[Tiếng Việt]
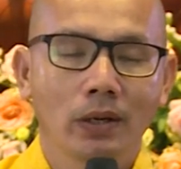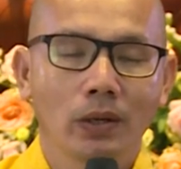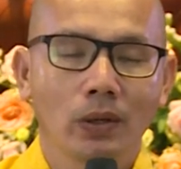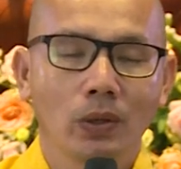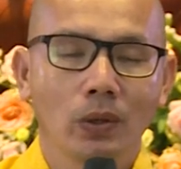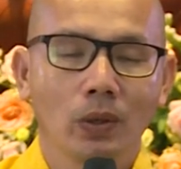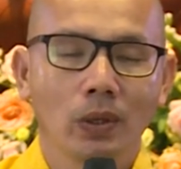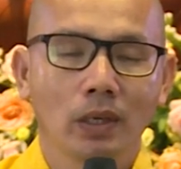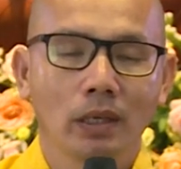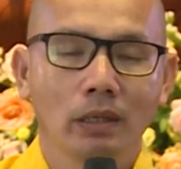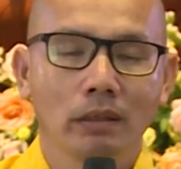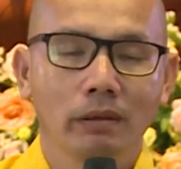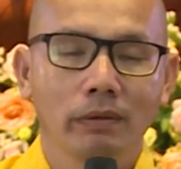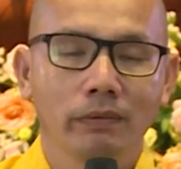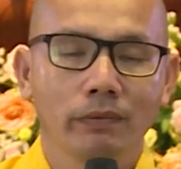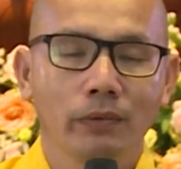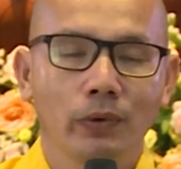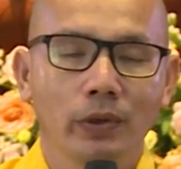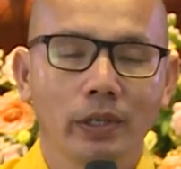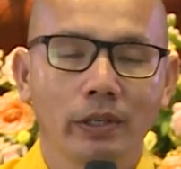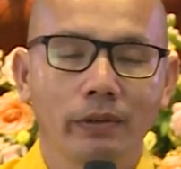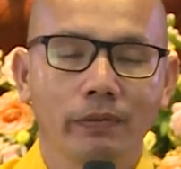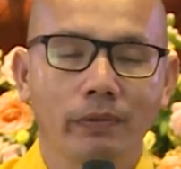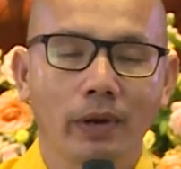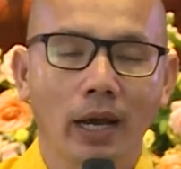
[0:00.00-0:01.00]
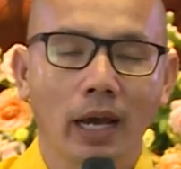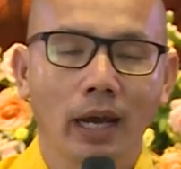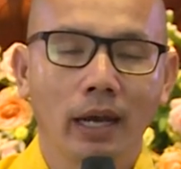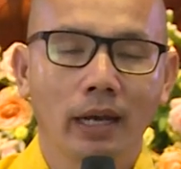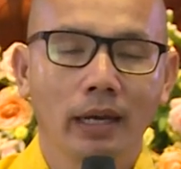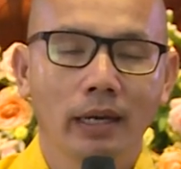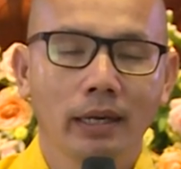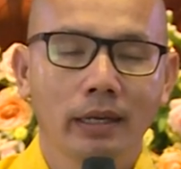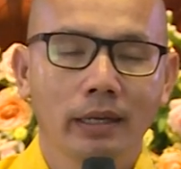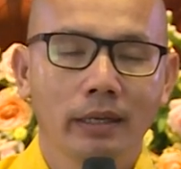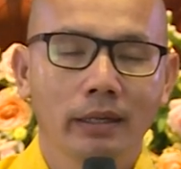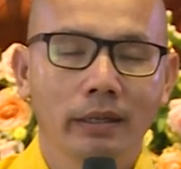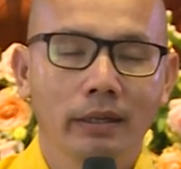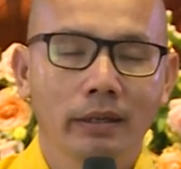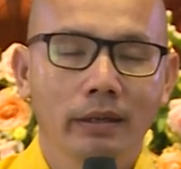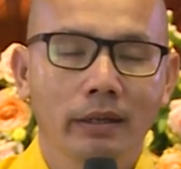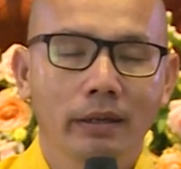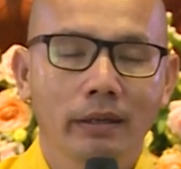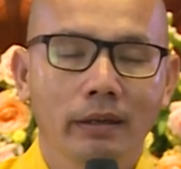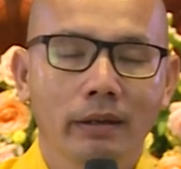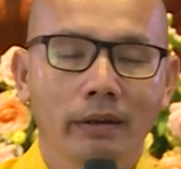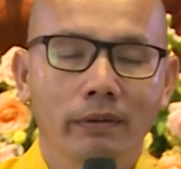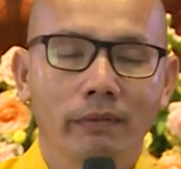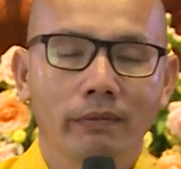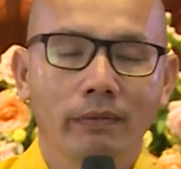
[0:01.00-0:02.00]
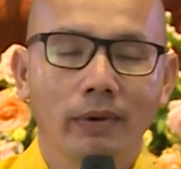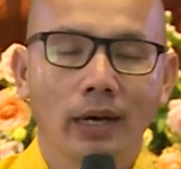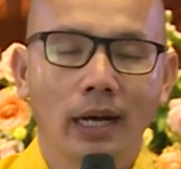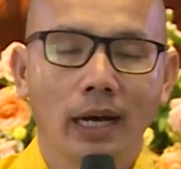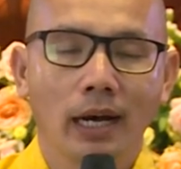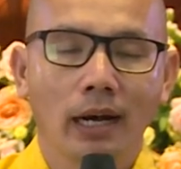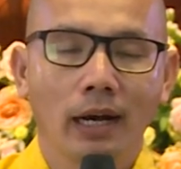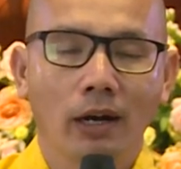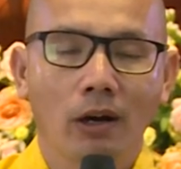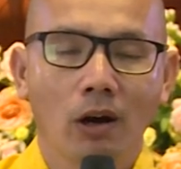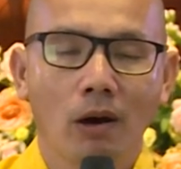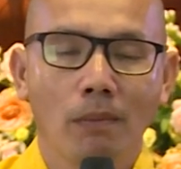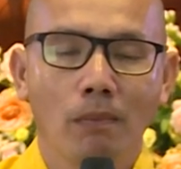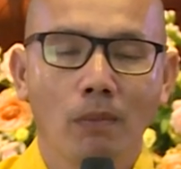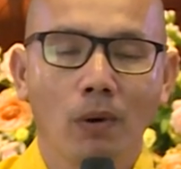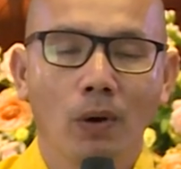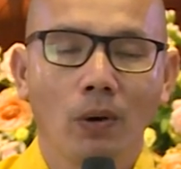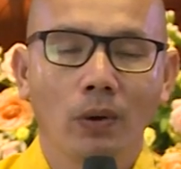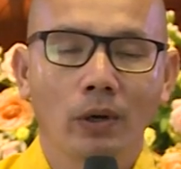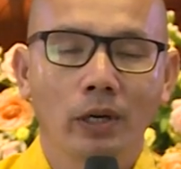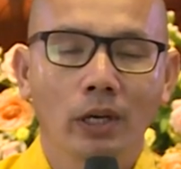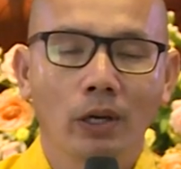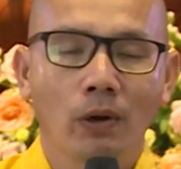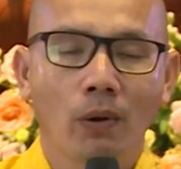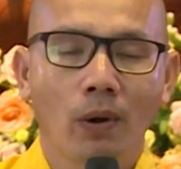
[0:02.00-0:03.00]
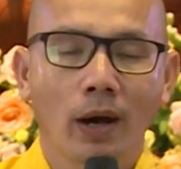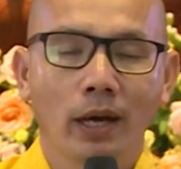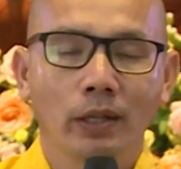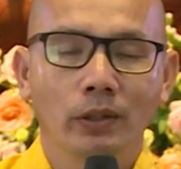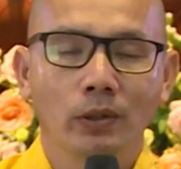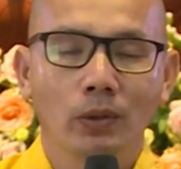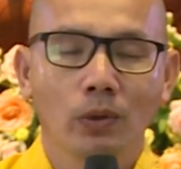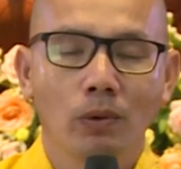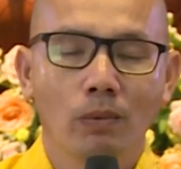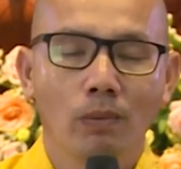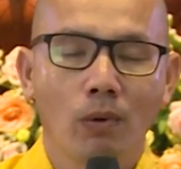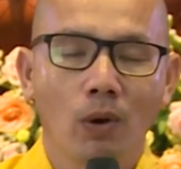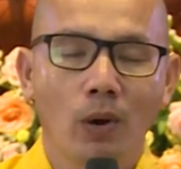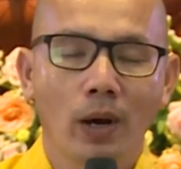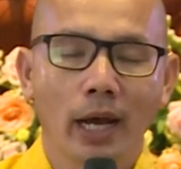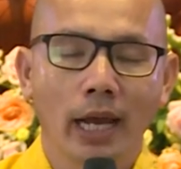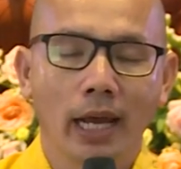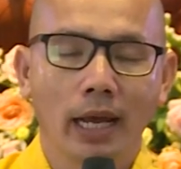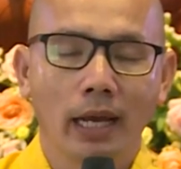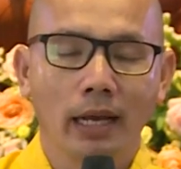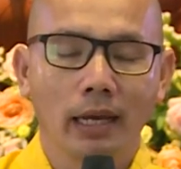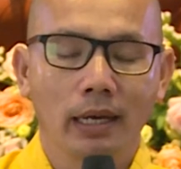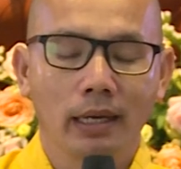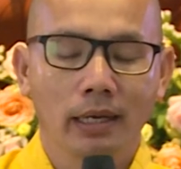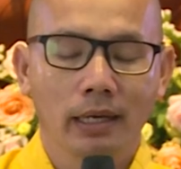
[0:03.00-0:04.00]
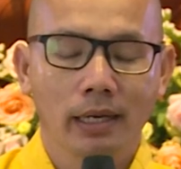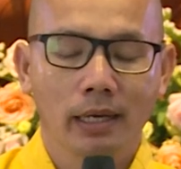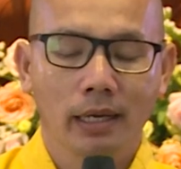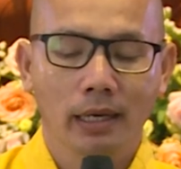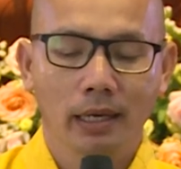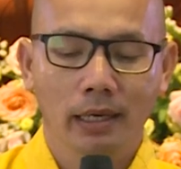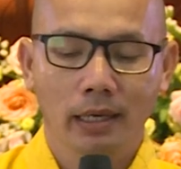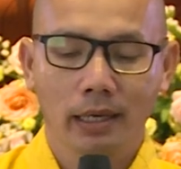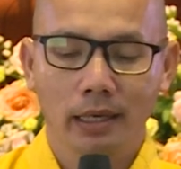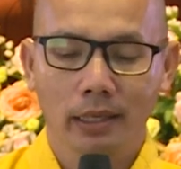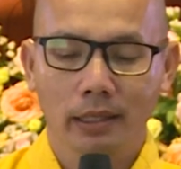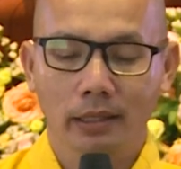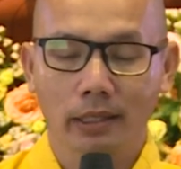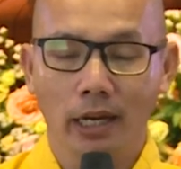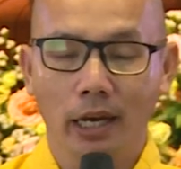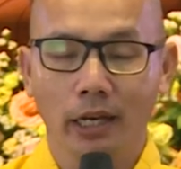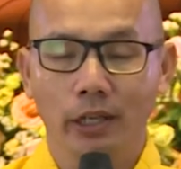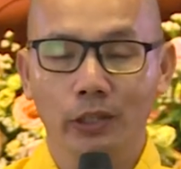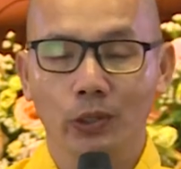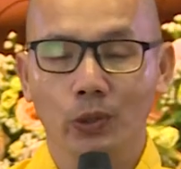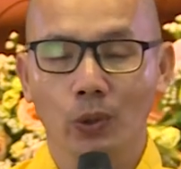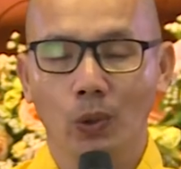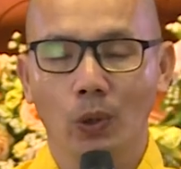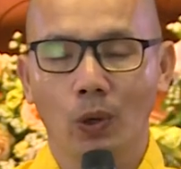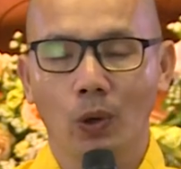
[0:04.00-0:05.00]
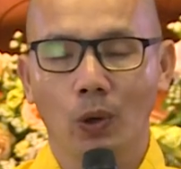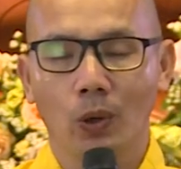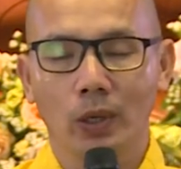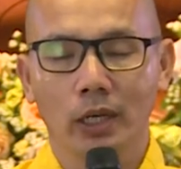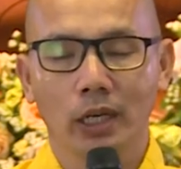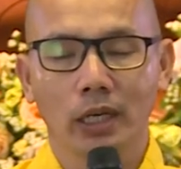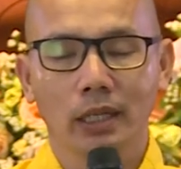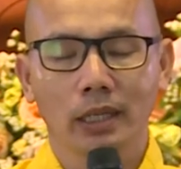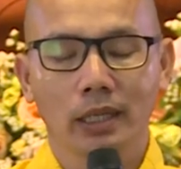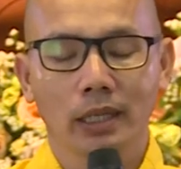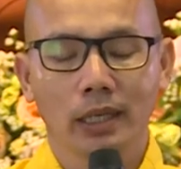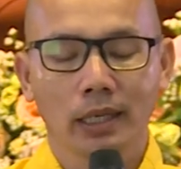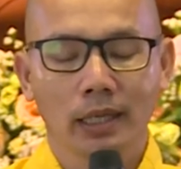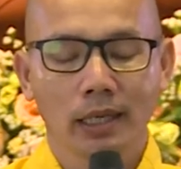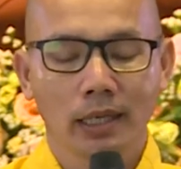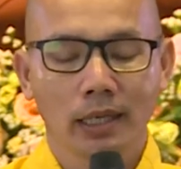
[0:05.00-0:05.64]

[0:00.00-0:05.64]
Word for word: luôn vui vẻ và có một cái khóa tu mùa hè tại chùa Hội Đức